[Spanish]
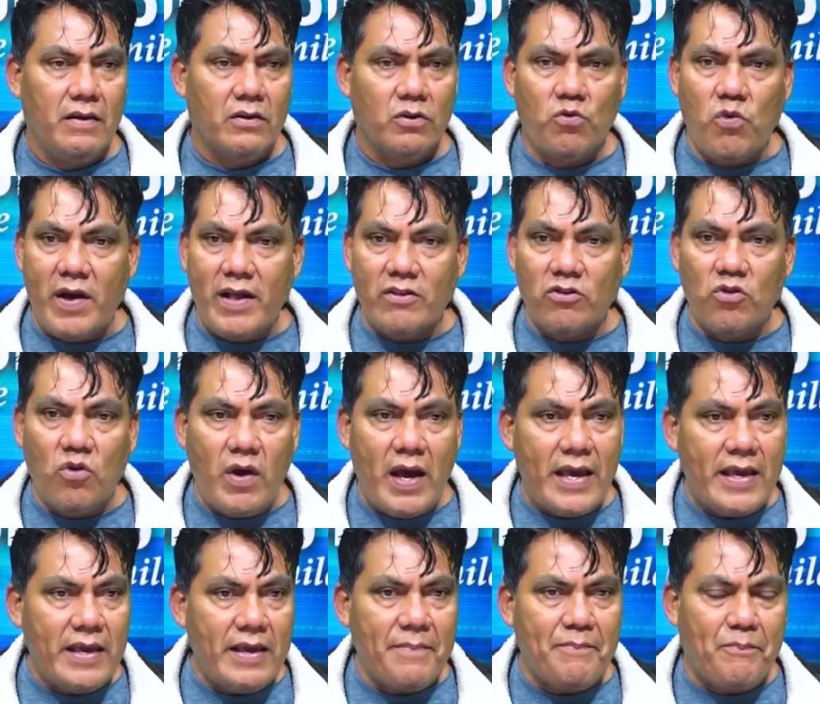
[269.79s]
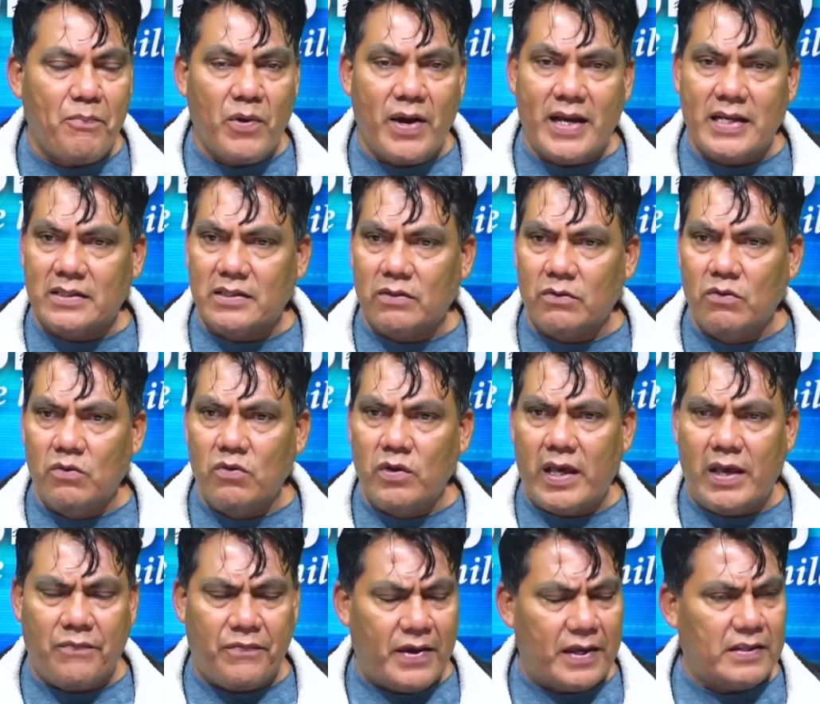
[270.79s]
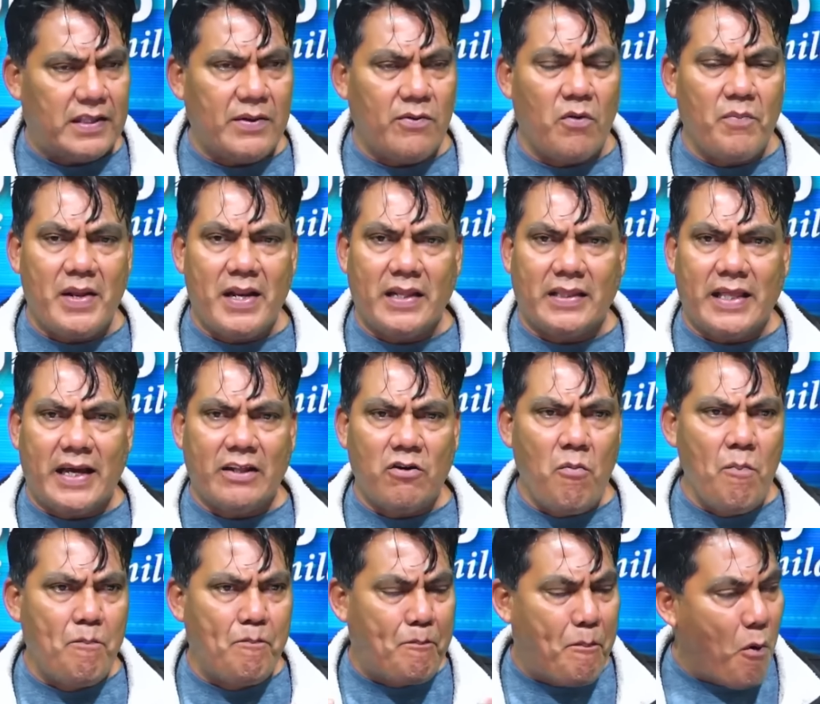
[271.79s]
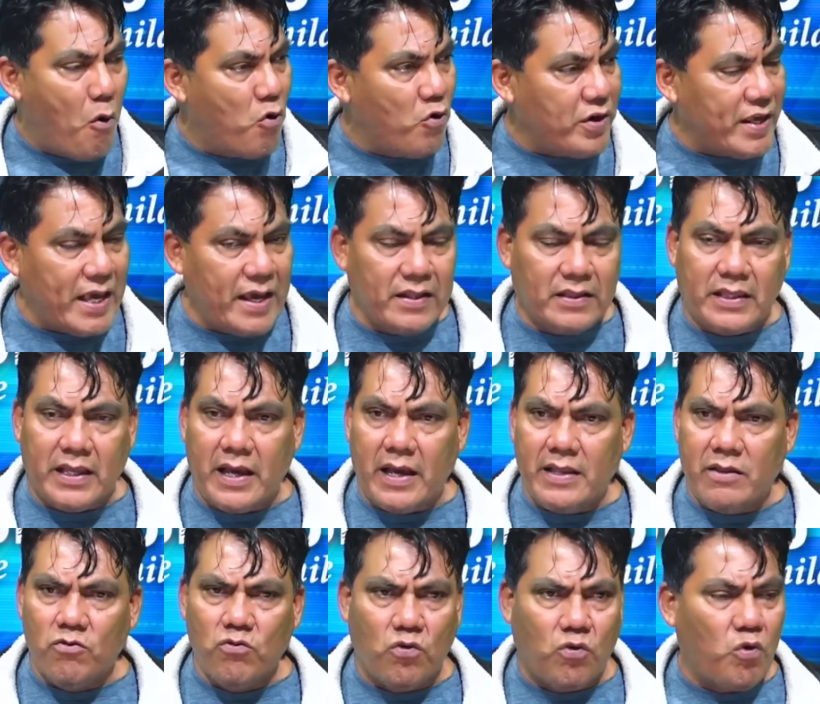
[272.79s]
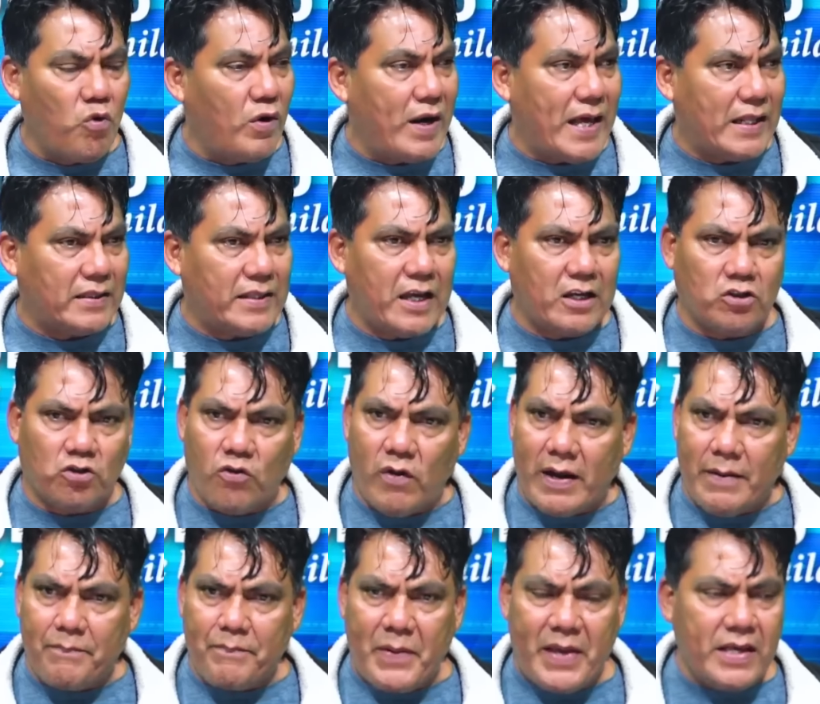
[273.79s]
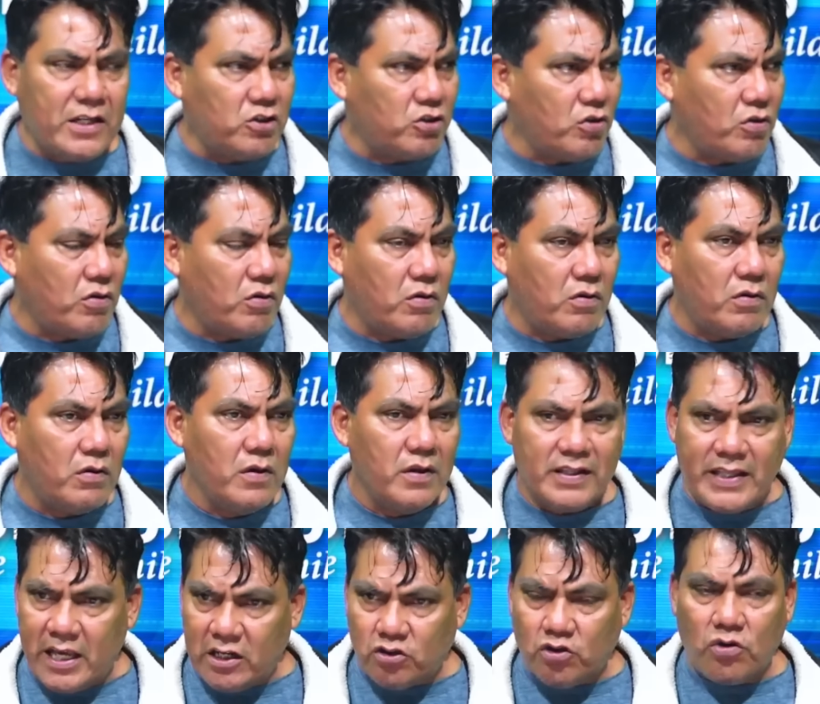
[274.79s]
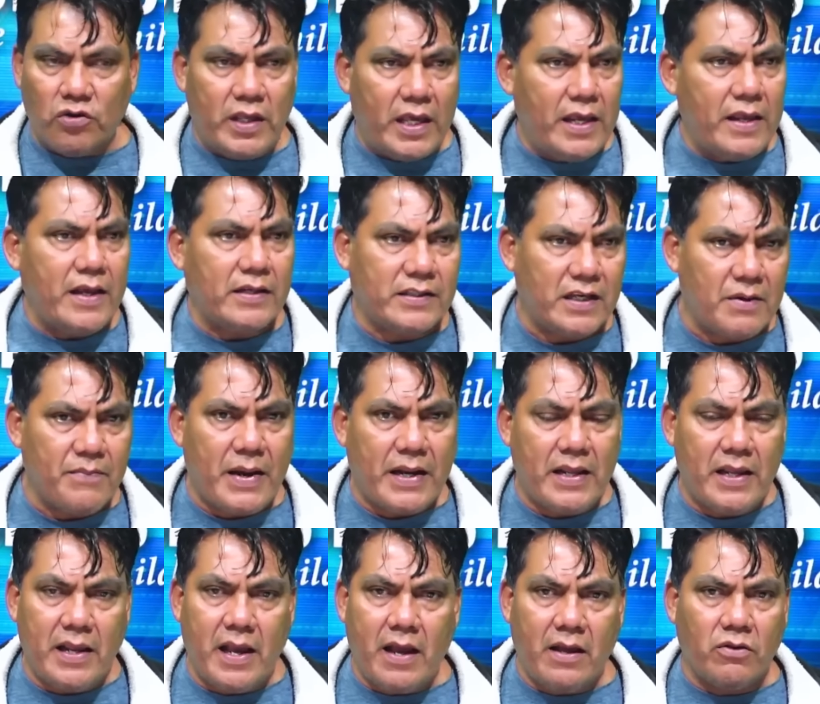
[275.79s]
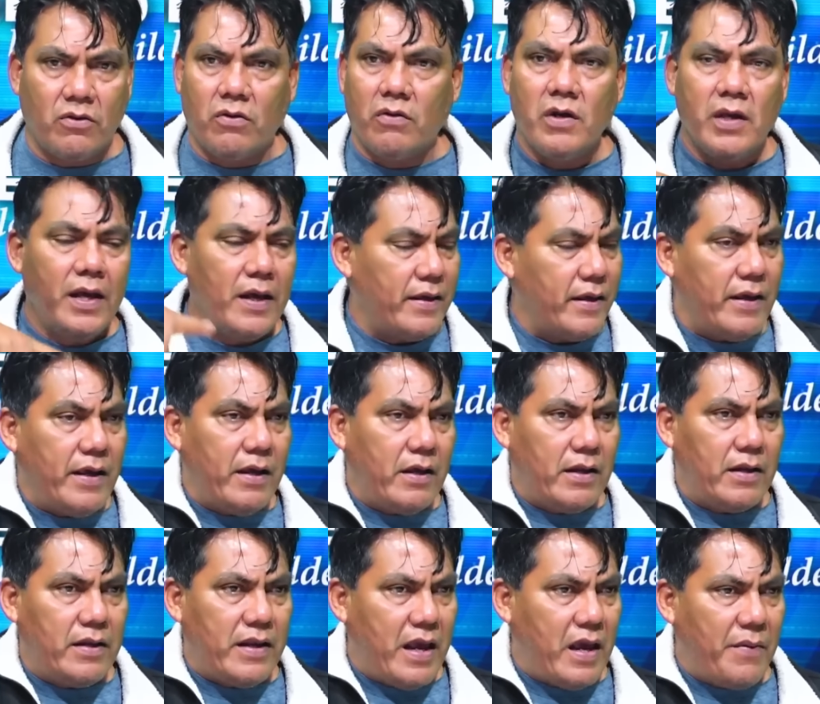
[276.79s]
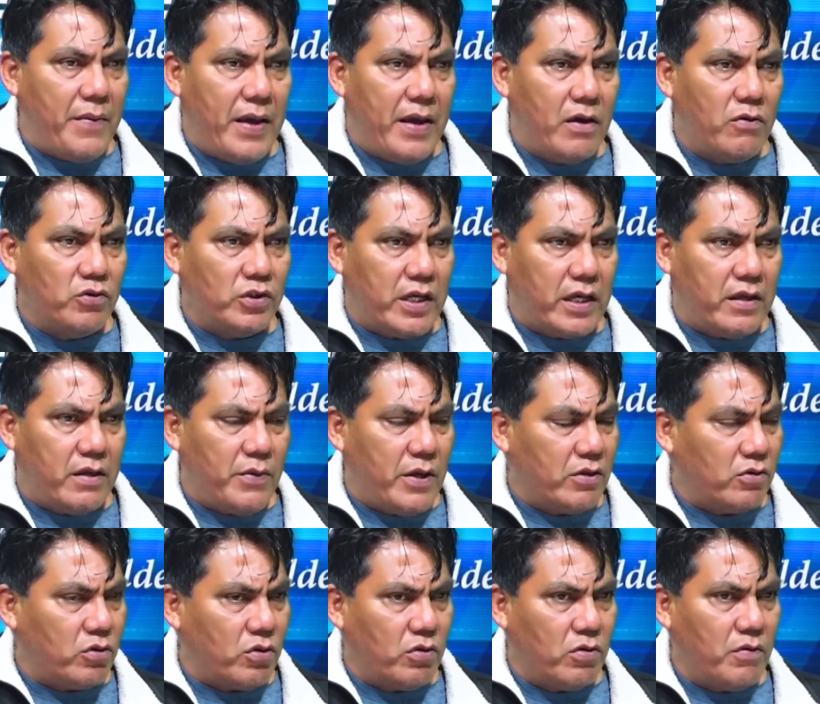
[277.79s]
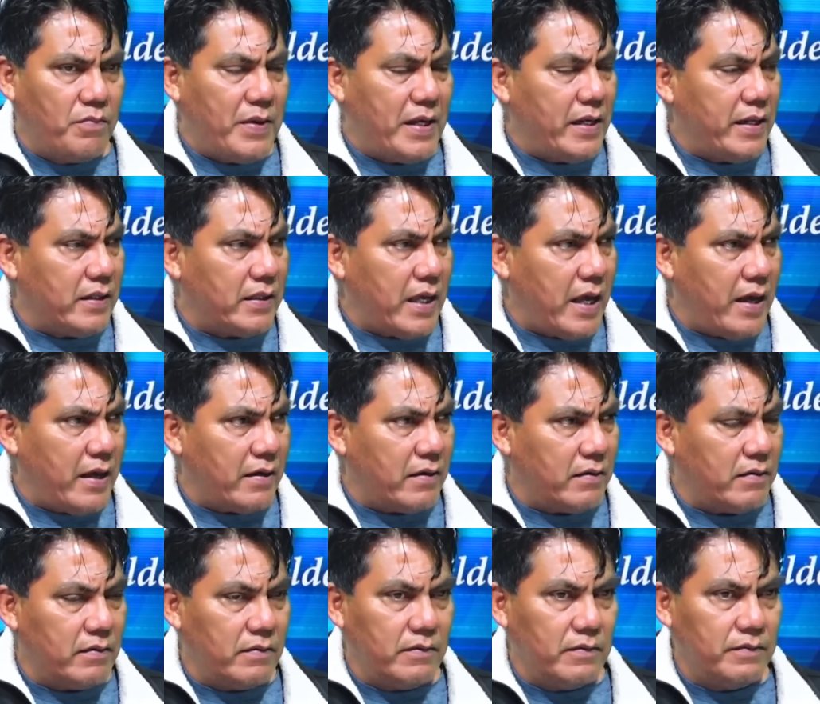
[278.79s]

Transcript: cuando hay pues un efectivo militar de un puñete, ahí de un culatazo al piso, de rodillas enmanillado y lleven a un seguimiento militar.